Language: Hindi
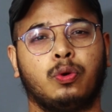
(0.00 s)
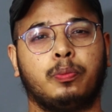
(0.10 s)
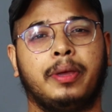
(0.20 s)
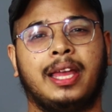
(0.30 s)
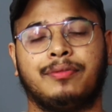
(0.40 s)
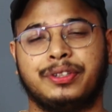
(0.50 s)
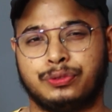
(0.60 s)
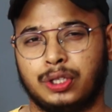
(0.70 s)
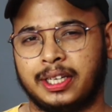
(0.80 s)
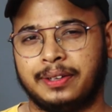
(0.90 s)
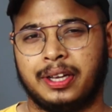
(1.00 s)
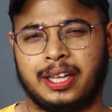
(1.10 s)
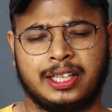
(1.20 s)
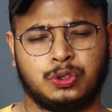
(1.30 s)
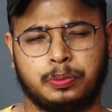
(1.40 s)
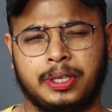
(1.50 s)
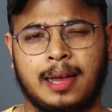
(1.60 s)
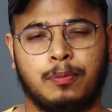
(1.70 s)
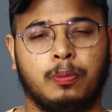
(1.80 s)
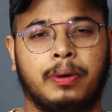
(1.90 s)
के रूप में या फिर ज्वेलरी वगैरह जो भी
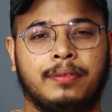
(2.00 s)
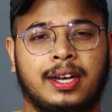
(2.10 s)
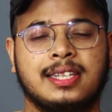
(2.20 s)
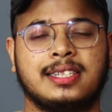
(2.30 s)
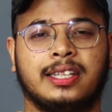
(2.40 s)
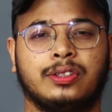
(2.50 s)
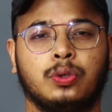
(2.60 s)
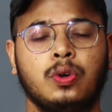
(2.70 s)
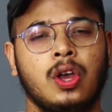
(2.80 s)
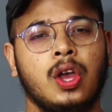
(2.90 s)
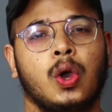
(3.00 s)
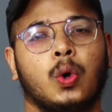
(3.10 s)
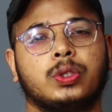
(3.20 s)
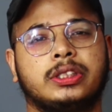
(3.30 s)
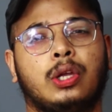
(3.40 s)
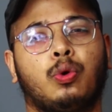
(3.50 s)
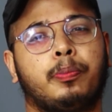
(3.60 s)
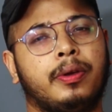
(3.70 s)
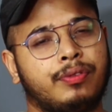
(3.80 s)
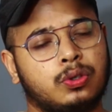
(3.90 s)
आप लोग बनवाना चाहते हो उसके
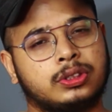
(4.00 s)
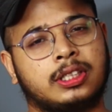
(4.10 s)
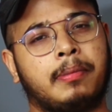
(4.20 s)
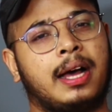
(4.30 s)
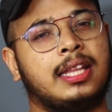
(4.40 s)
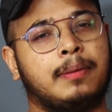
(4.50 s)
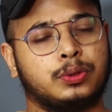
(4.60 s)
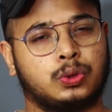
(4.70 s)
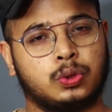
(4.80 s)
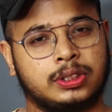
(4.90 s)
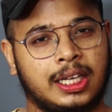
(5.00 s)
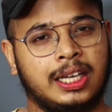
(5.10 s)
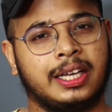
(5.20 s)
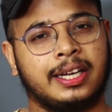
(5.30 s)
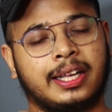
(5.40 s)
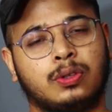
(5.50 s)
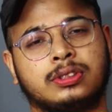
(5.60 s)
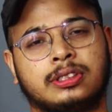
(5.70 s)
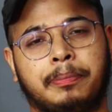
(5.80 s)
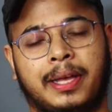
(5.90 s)
रूप में फिर उसके बाद आप उसको सल करके
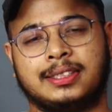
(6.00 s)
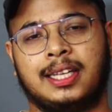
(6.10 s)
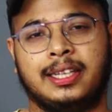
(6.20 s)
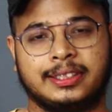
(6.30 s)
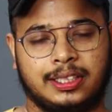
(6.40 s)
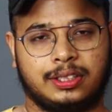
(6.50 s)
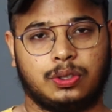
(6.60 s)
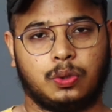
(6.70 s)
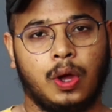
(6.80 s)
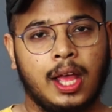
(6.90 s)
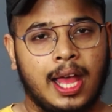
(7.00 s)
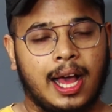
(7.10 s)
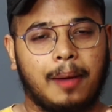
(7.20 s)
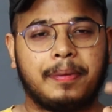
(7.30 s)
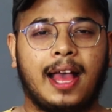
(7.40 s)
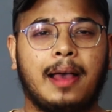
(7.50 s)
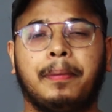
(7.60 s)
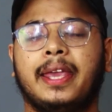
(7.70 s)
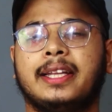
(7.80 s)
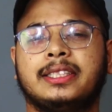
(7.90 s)
उनसे पैसा ले सकते हो अब यहाँ
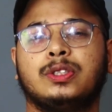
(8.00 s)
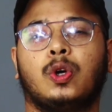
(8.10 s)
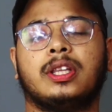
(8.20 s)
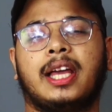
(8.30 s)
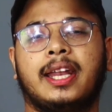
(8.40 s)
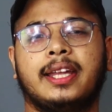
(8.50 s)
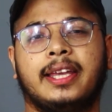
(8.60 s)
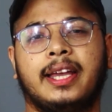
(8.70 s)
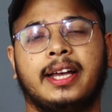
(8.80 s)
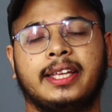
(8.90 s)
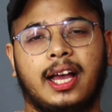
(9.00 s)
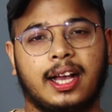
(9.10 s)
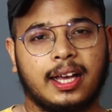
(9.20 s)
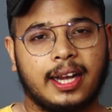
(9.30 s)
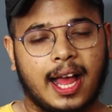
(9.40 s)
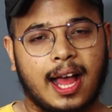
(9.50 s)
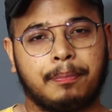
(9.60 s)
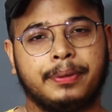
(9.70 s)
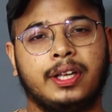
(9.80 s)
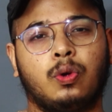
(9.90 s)
पे एक चीज़ और ध्यान रखिएगा कि अगर
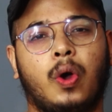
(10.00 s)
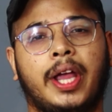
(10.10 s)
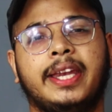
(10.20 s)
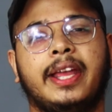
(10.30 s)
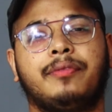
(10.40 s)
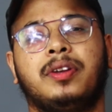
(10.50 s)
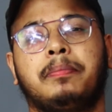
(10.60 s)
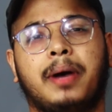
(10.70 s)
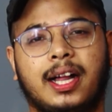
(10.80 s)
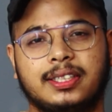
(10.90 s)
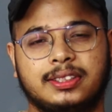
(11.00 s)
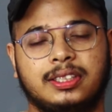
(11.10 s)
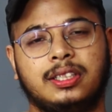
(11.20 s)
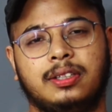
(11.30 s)
आपने क्वाइन या फिर बार्स